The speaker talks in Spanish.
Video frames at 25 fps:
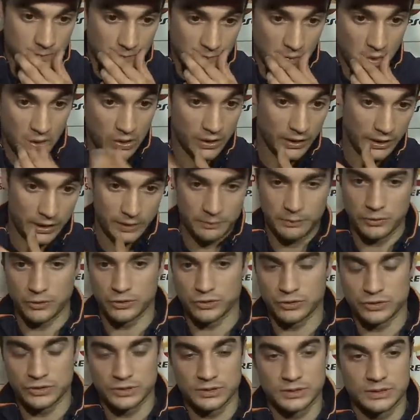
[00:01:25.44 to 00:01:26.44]
bueno, el
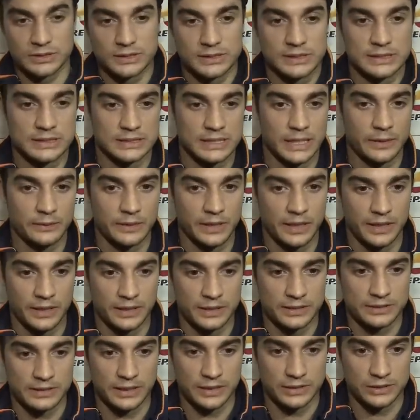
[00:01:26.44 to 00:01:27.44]
equipo sabía
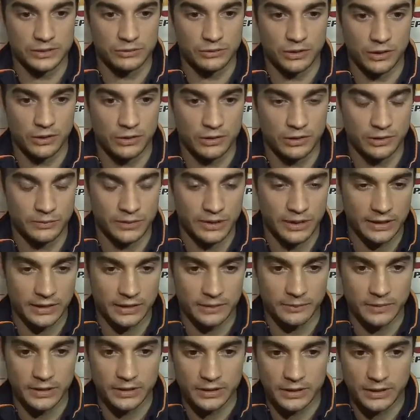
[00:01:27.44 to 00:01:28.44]
de esta situación
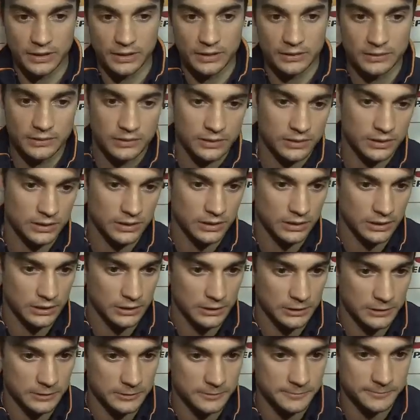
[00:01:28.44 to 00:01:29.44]
evidentemente
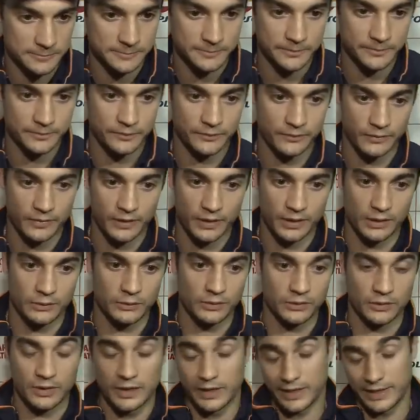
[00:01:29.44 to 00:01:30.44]
y,
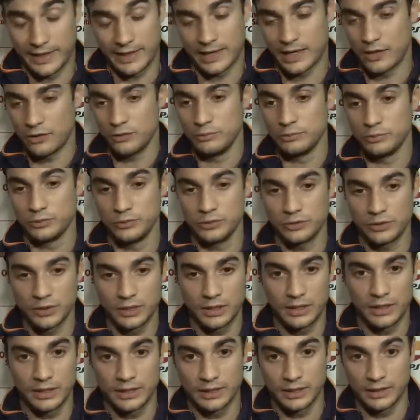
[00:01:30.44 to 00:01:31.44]
bueno, ahora ha llegado a un punto
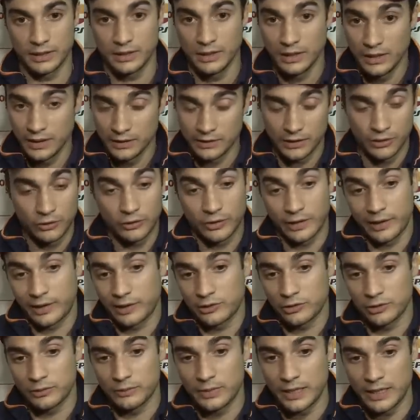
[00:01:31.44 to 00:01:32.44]
en el que tengo que
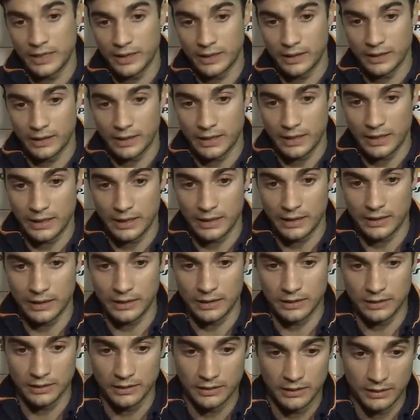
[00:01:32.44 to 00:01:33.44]
retomar
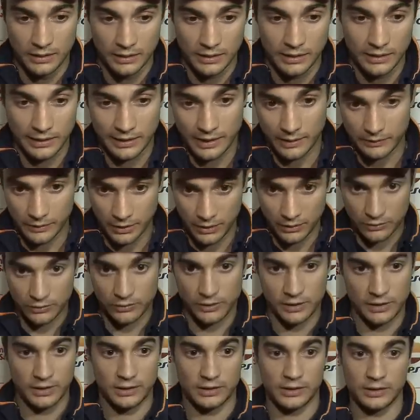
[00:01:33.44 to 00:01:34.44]
la, el camino
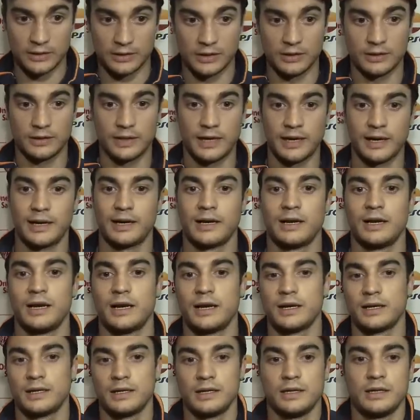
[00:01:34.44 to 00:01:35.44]
de, intentar
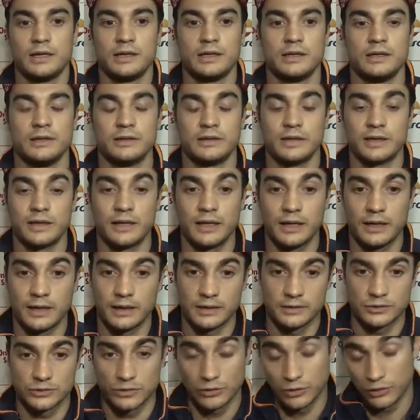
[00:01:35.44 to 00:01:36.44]
arreglar, eh,
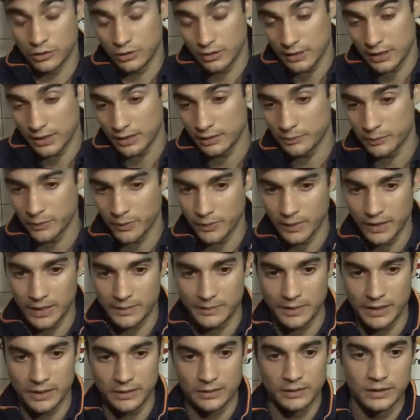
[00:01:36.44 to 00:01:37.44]
solucionar el
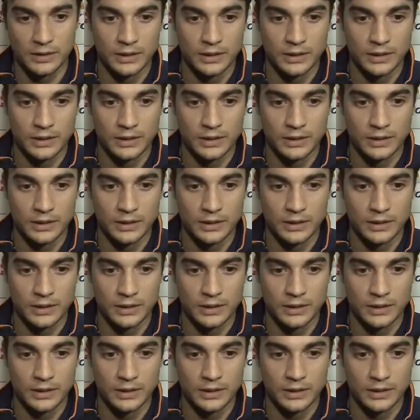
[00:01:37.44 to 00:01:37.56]
problema.